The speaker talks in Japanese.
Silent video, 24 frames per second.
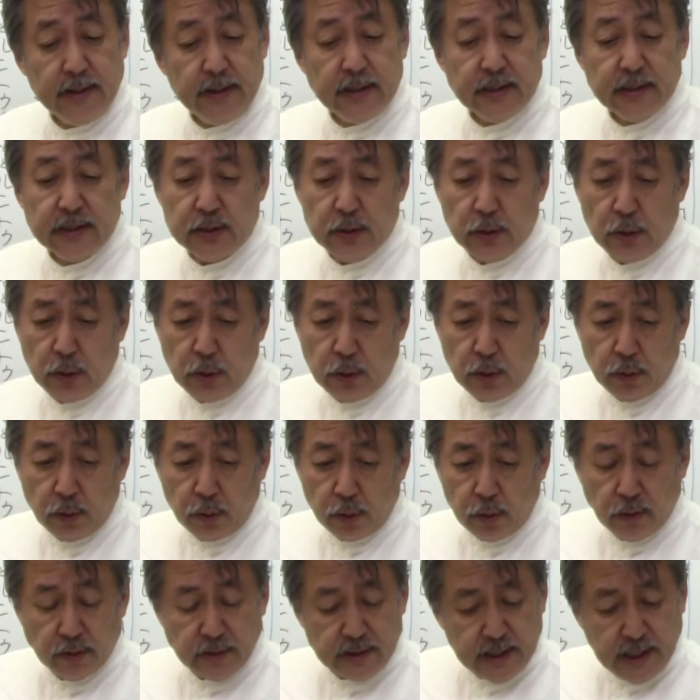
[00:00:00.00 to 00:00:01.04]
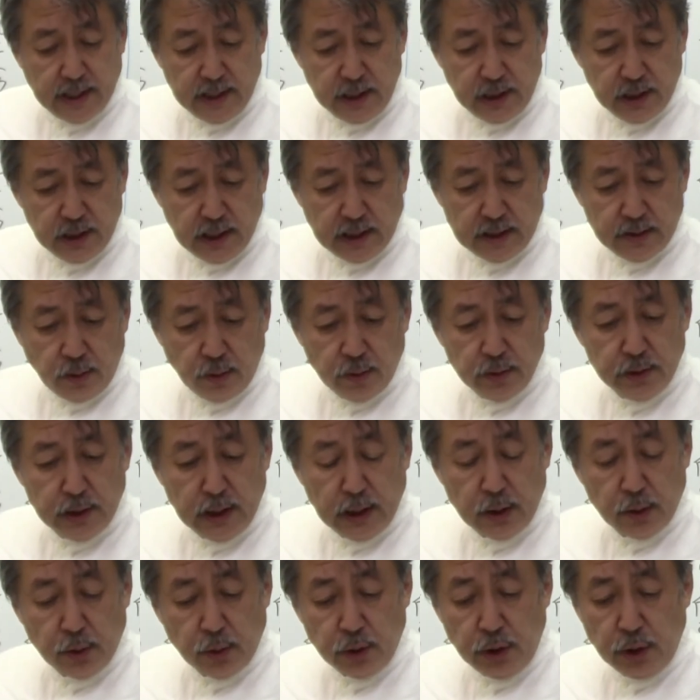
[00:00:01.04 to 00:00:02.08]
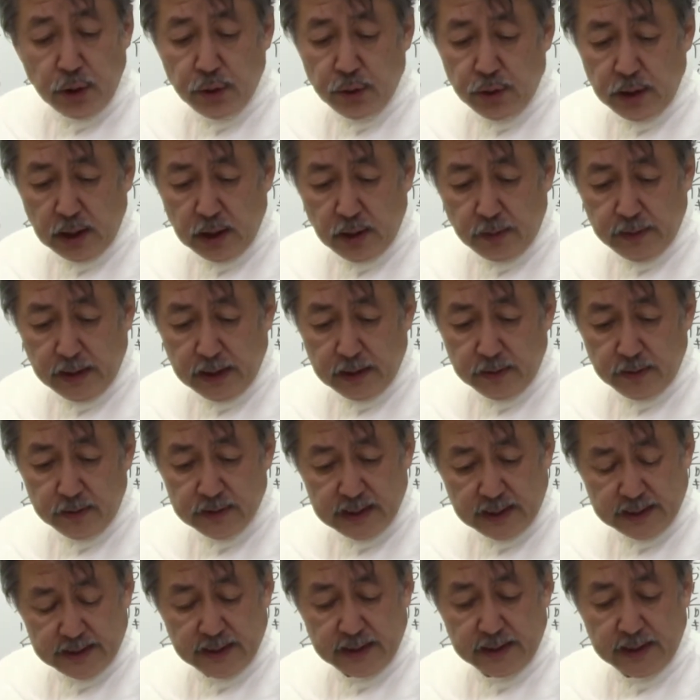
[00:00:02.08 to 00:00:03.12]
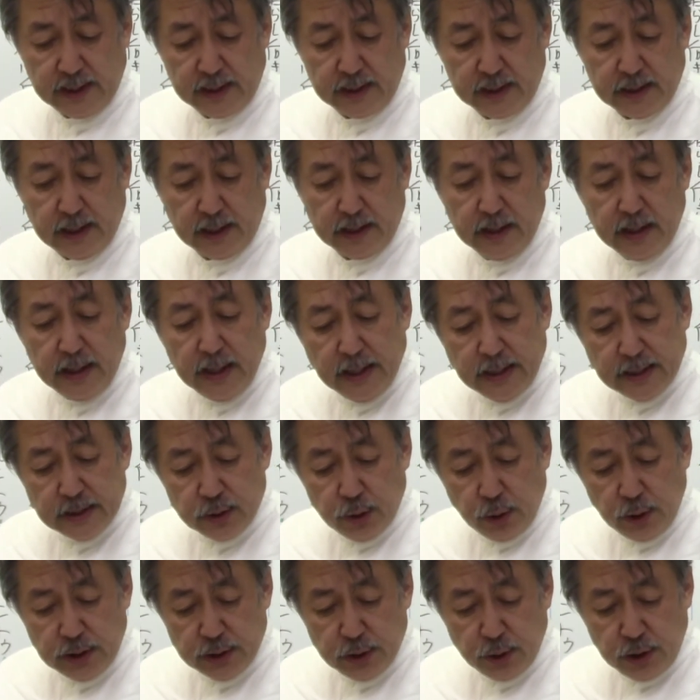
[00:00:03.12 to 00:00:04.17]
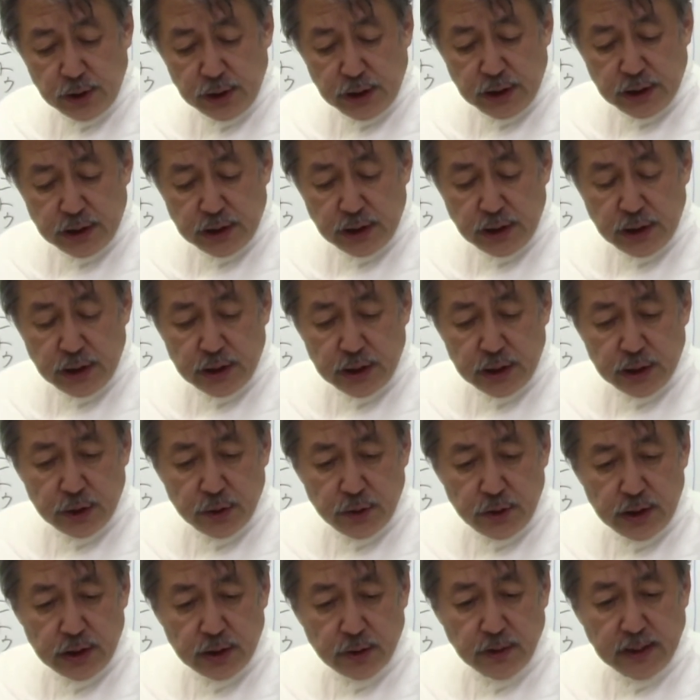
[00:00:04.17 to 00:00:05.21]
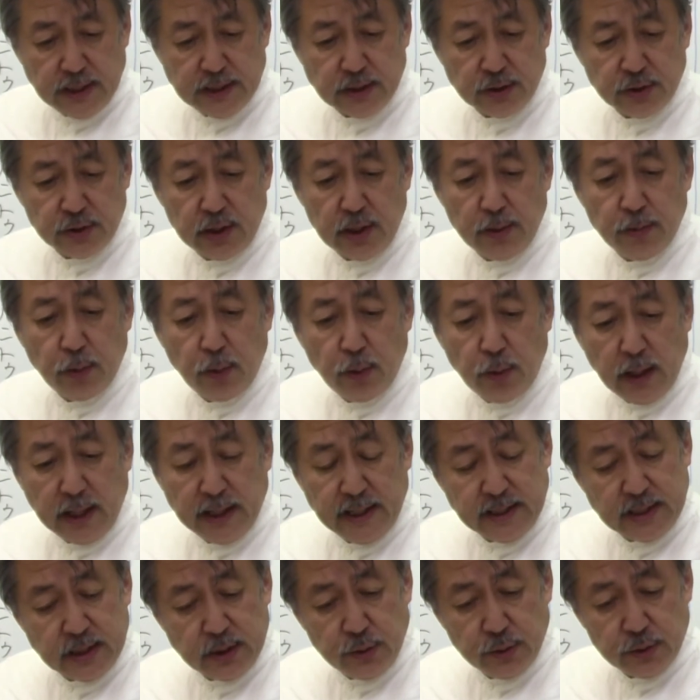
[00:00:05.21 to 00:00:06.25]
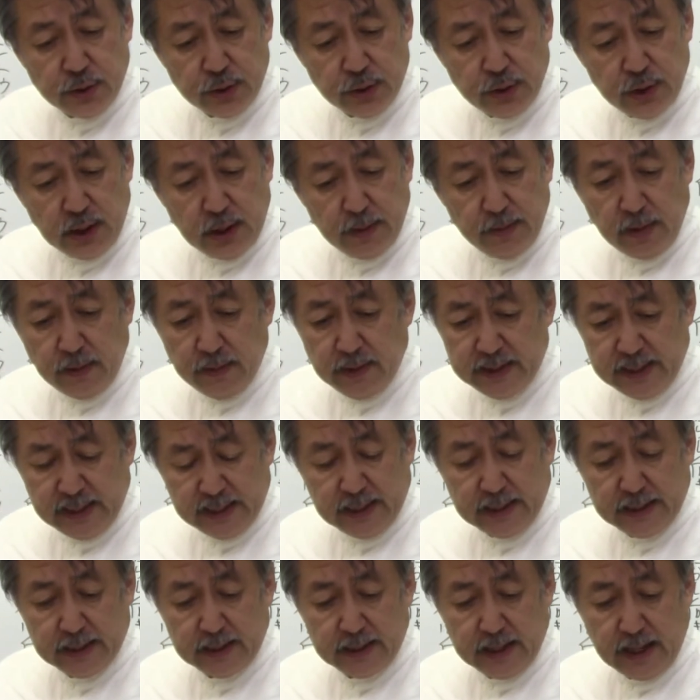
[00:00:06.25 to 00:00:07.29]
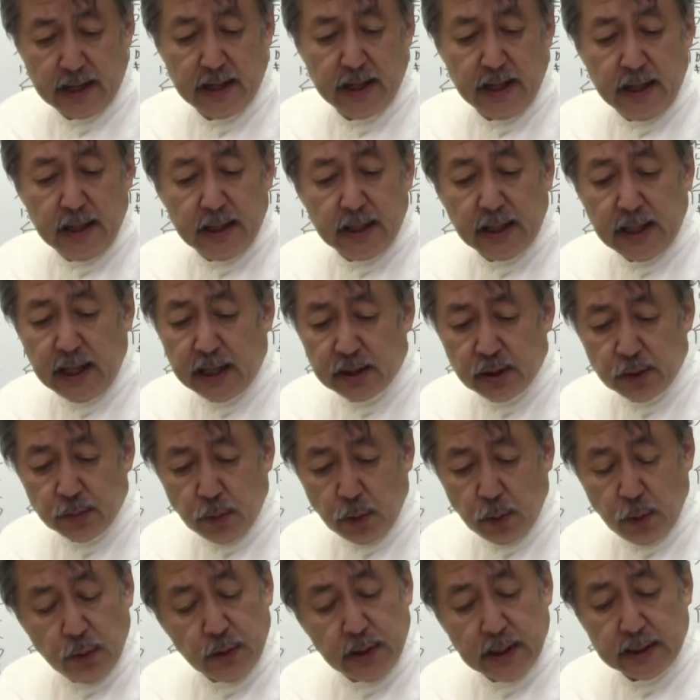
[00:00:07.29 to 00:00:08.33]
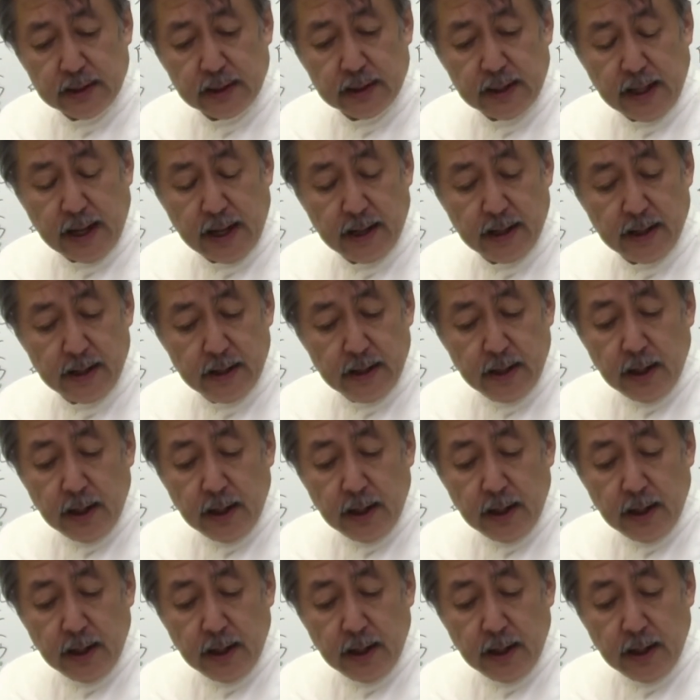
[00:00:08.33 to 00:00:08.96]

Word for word: そう、5歳になる女の子に船の番をさせていた。それぞれに一日中忙しくてもう話をする暇はなかった。客も多かった。